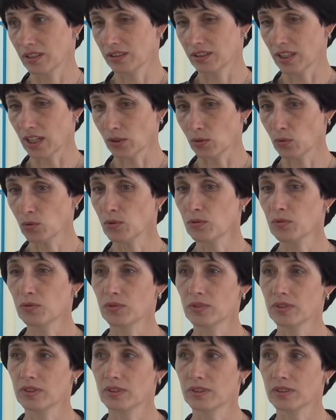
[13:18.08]
тонов,
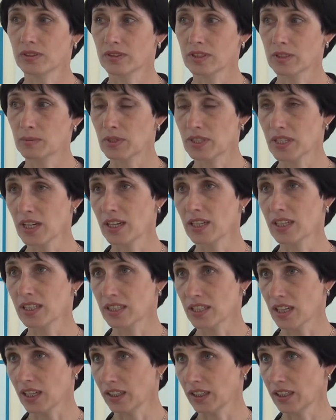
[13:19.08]
э, специальные
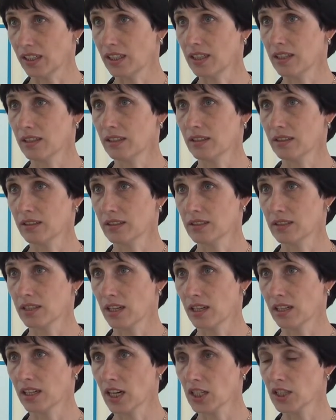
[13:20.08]
столы с
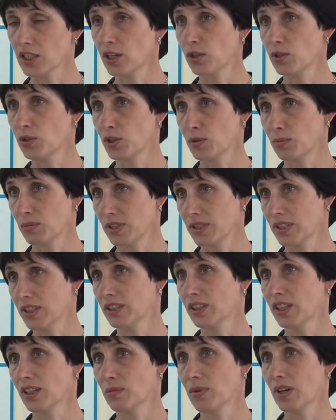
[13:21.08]
ограждающими
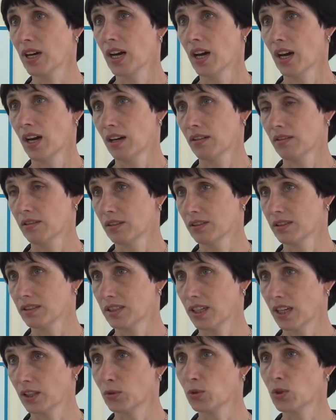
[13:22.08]
стенками, э,
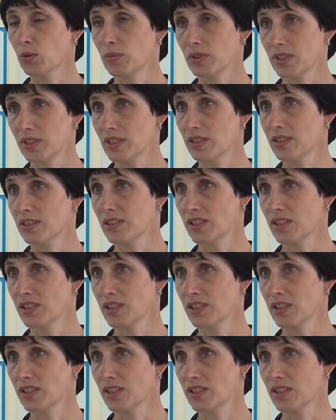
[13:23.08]
за которыми дети